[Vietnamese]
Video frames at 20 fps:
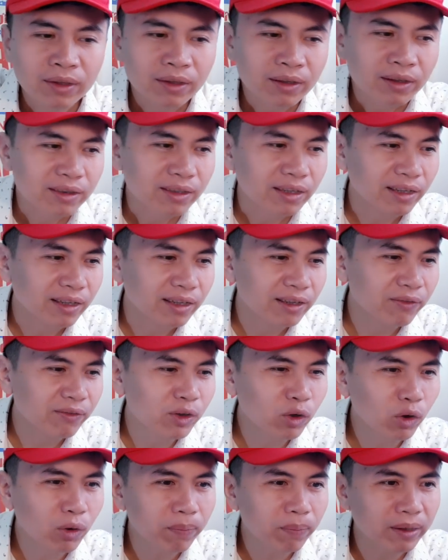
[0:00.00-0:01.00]
thì
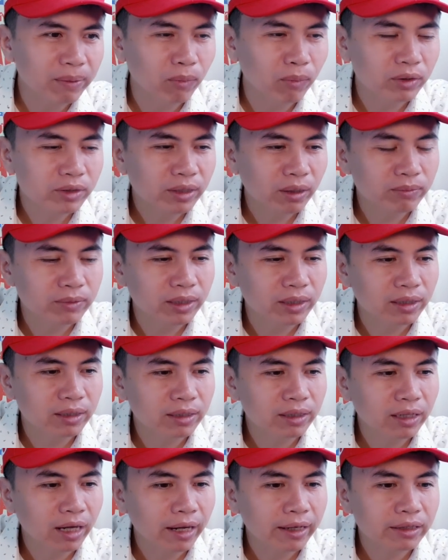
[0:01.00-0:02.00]
Vinhub là một trong
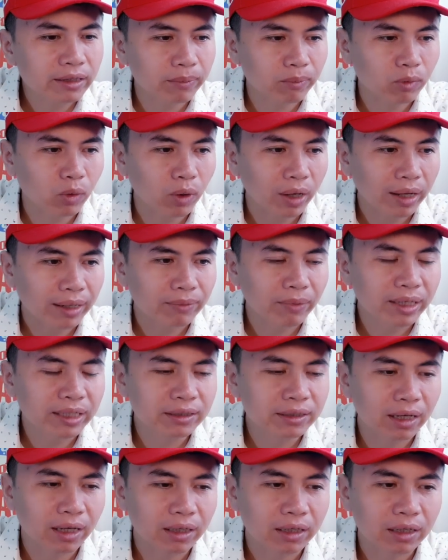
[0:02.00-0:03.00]
những cái tập đoàn bây
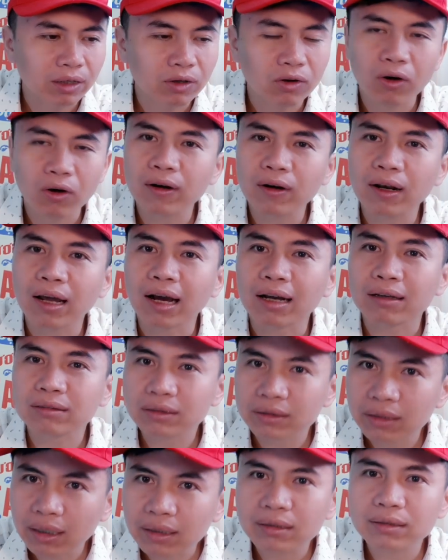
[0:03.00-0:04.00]
giờ được coi là
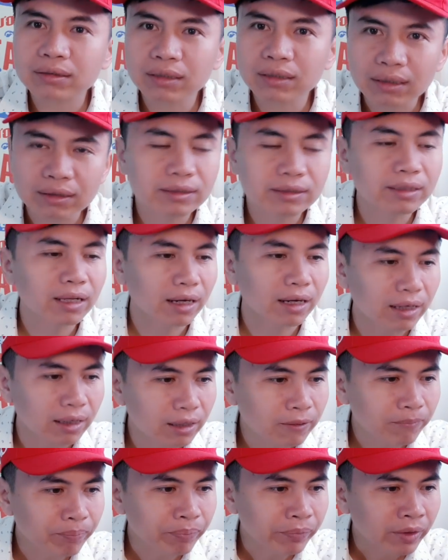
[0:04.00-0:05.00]
rất rất là
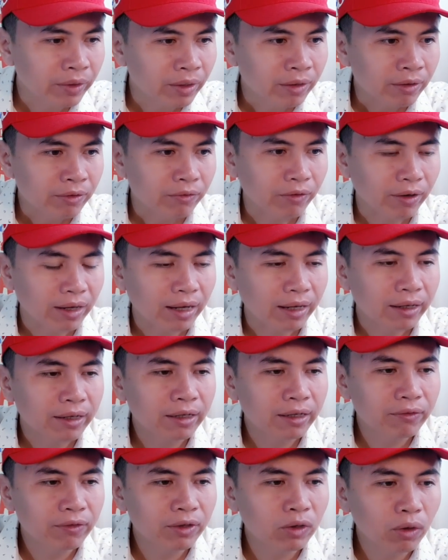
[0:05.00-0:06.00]
lớn và
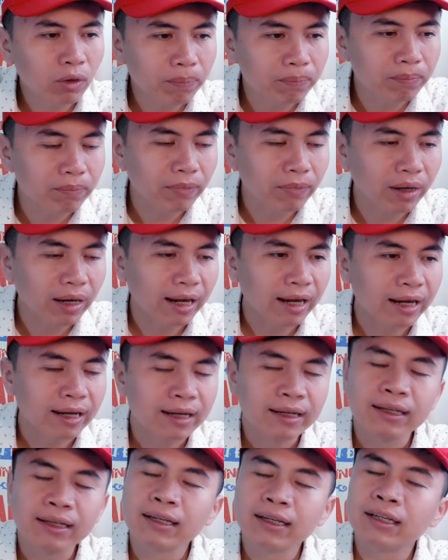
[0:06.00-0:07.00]
khi Vinhub mà
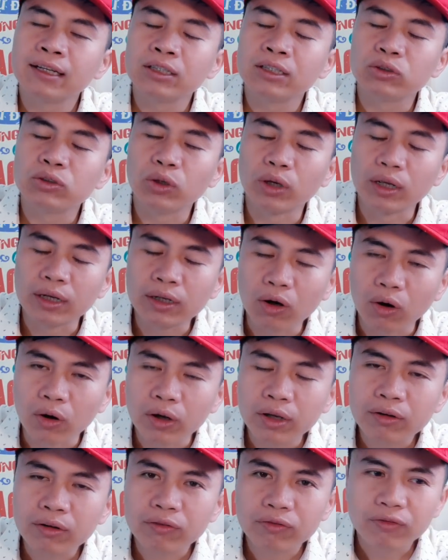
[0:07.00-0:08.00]
chuyển
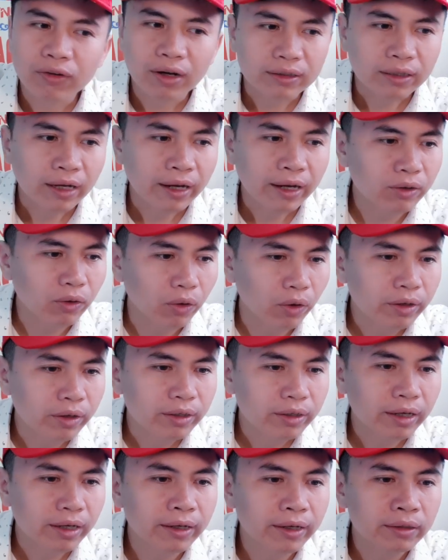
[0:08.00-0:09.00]
đổi và thay đổi
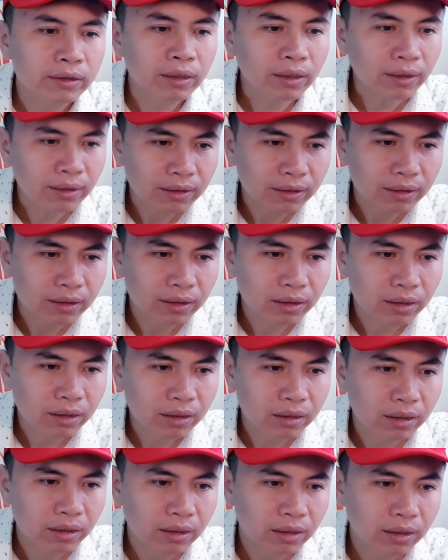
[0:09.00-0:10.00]
cái hình thức
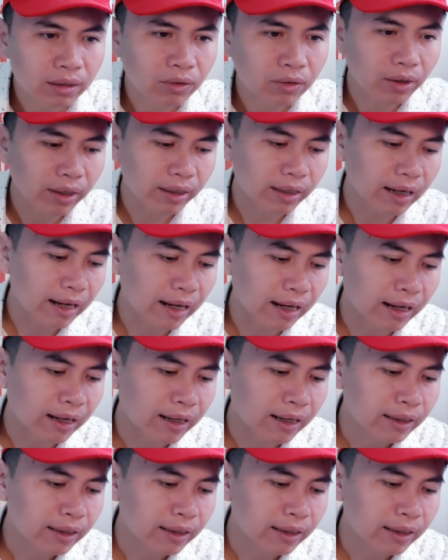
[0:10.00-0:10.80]
ờ, gọi là